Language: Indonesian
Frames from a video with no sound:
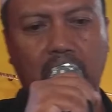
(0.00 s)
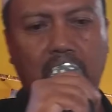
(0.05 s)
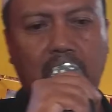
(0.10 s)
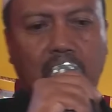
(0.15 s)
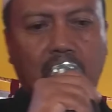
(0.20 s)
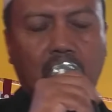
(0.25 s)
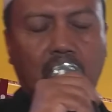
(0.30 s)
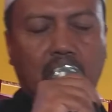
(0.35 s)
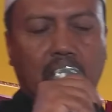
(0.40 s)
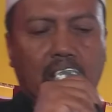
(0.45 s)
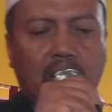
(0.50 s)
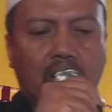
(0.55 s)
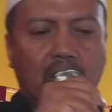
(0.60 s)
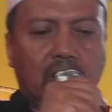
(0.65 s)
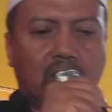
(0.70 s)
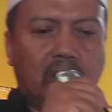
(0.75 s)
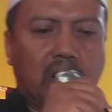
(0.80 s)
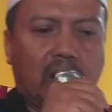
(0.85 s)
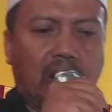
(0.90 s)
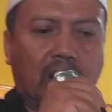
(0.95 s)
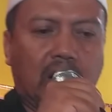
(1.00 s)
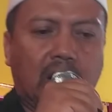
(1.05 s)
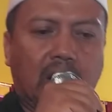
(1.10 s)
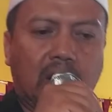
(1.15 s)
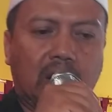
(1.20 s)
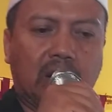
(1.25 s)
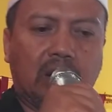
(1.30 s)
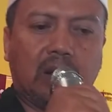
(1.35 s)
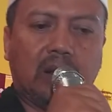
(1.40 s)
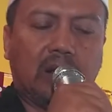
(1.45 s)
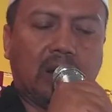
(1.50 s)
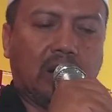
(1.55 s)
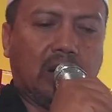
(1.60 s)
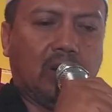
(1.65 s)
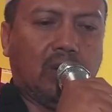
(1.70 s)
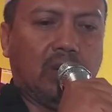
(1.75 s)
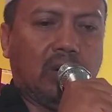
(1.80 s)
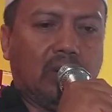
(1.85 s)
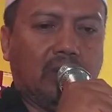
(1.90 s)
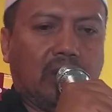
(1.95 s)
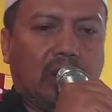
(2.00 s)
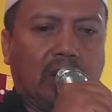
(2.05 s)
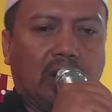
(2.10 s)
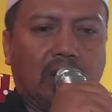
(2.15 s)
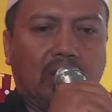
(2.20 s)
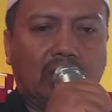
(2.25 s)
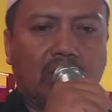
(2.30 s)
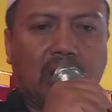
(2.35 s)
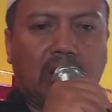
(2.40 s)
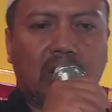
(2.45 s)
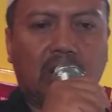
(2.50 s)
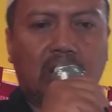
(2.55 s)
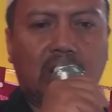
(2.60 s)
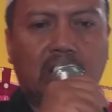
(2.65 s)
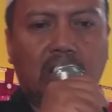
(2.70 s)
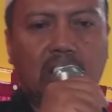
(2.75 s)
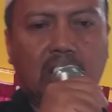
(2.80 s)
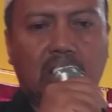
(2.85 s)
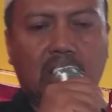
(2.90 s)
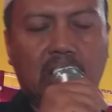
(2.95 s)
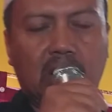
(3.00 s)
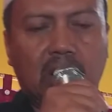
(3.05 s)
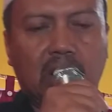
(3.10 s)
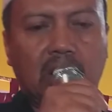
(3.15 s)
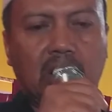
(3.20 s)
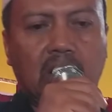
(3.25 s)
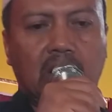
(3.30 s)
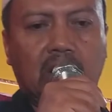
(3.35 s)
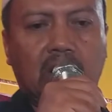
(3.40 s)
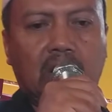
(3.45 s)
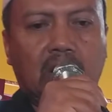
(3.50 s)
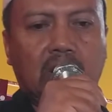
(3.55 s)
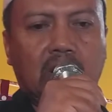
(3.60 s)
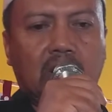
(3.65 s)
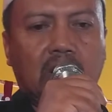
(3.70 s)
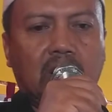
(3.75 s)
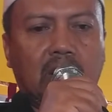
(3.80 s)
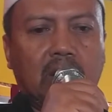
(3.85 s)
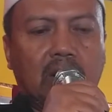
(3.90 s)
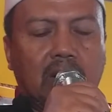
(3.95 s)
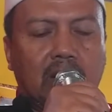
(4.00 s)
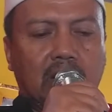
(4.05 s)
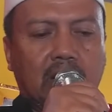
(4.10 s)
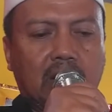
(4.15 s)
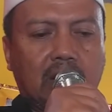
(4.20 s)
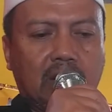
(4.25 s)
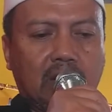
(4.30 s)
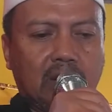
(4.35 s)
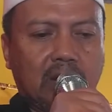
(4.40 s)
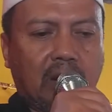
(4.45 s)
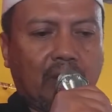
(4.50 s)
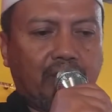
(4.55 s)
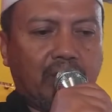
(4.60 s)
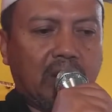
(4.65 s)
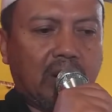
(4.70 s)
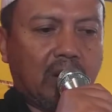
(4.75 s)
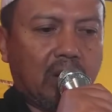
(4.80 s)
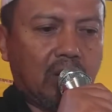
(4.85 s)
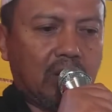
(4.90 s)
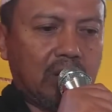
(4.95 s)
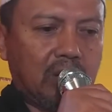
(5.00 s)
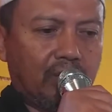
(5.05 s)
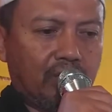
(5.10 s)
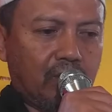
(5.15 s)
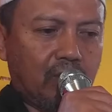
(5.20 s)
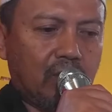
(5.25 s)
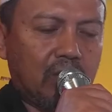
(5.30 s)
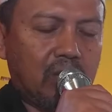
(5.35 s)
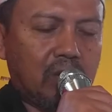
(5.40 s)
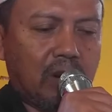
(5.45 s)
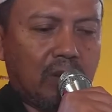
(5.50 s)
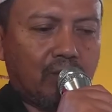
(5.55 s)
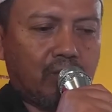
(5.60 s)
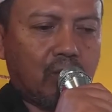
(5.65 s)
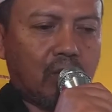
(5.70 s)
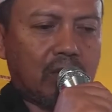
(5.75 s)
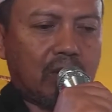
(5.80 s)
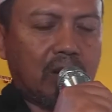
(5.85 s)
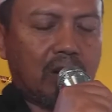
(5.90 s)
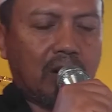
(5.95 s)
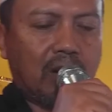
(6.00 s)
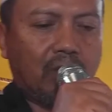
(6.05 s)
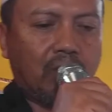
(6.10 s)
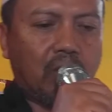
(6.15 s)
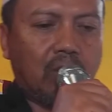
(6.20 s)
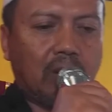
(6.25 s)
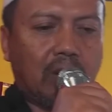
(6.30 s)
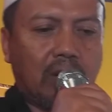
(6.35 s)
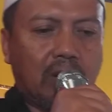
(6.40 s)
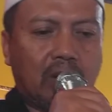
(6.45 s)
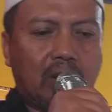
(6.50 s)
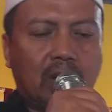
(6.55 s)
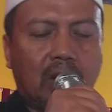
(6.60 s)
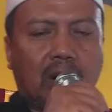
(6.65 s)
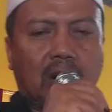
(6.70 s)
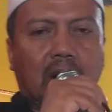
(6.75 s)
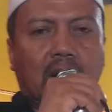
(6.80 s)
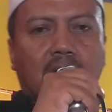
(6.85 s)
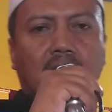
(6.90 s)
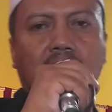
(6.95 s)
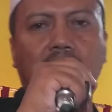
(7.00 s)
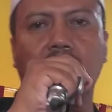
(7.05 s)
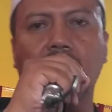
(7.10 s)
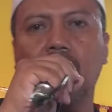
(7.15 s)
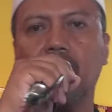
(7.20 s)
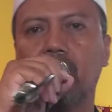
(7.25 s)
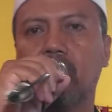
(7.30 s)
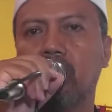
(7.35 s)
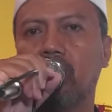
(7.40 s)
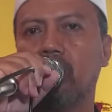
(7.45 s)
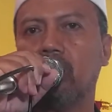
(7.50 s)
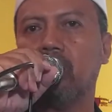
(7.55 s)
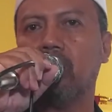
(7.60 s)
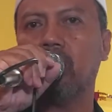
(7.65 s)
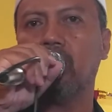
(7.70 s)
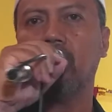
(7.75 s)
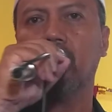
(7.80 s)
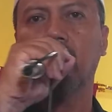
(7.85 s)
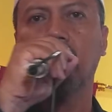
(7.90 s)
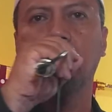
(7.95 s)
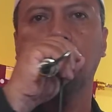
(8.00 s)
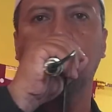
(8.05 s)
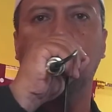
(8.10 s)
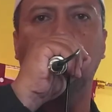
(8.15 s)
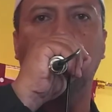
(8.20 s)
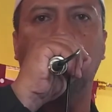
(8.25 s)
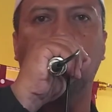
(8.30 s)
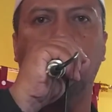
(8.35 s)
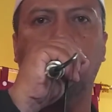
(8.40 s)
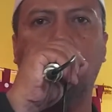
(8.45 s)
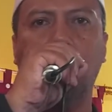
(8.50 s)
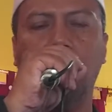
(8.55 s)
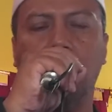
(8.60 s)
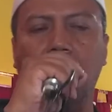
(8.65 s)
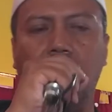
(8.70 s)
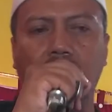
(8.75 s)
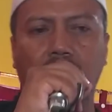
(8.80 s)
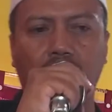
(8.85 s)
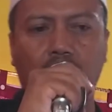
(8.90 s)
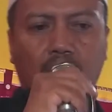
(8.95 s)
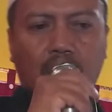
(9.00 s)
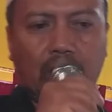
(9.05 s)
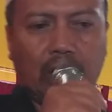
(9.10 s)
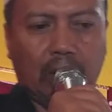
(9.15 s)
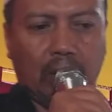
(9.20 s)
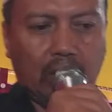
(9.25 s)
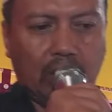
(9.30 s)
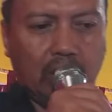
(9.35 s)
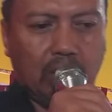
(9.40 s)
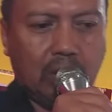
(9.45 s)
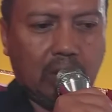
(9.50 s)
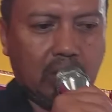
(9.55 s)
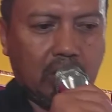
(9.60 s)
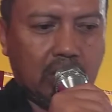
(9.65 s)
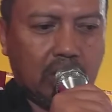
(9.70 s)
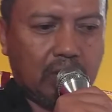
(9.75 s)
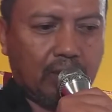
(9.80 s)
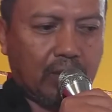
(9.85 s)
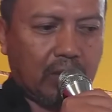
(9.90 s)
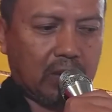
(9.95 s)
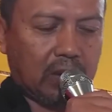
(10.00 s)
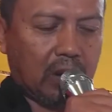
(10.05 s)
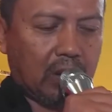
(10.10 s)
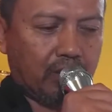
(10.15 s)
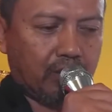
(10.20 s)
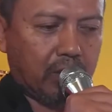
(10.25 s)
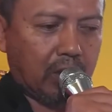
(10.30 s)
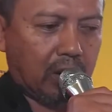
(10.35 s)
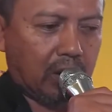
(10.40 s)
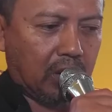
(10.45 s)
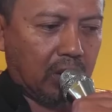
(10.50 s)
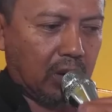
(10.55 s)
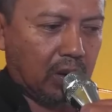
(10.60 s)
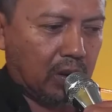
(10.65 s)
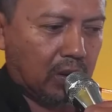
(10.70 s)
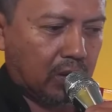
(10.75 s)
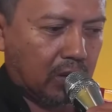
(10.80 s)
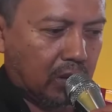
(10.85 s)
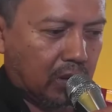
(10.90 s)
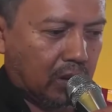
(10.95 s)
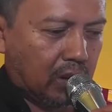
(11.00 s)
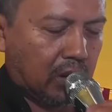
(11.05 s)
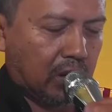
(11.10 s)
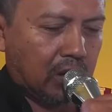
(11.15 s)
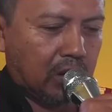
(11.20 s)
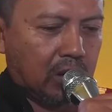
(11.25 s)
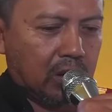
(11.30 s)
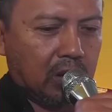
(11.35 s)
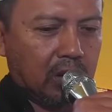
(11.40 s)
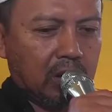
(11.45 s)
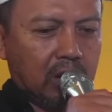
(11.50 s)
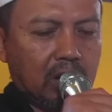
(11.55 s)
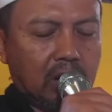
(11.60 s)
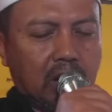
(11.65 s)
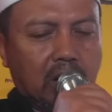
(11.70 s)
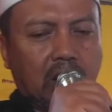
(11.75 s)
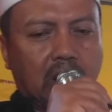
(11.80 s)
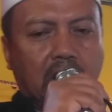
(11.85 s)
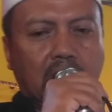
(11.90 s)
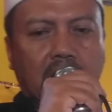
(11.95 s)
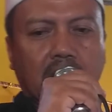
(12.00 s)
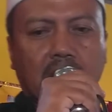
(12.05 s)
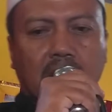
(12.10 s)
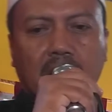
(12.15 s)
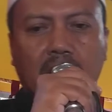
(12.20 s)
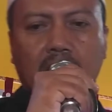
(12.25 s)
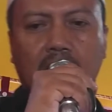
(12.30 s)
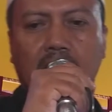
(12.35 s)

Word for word: dilakukan di siang hari kalau di malam hari nah, tapi kalau di bulan puasa nggak boleh di siang hari di malam hari boleh seperti apa nah,